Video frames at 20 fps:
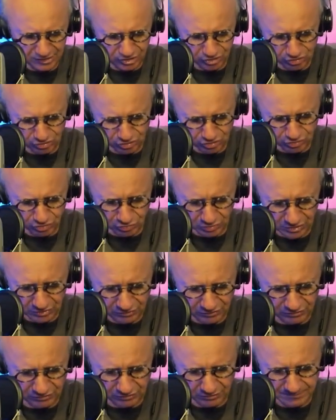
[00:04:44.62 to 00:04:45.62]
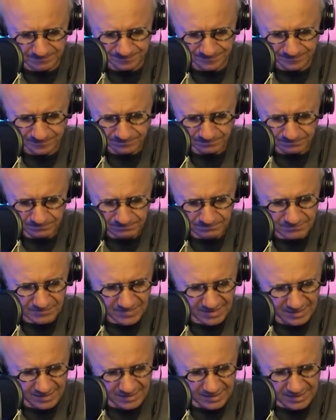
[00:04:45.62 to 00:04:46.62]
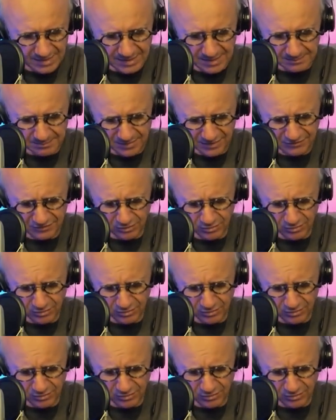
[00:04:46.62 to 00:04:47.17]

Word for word: em tudo isso. Mas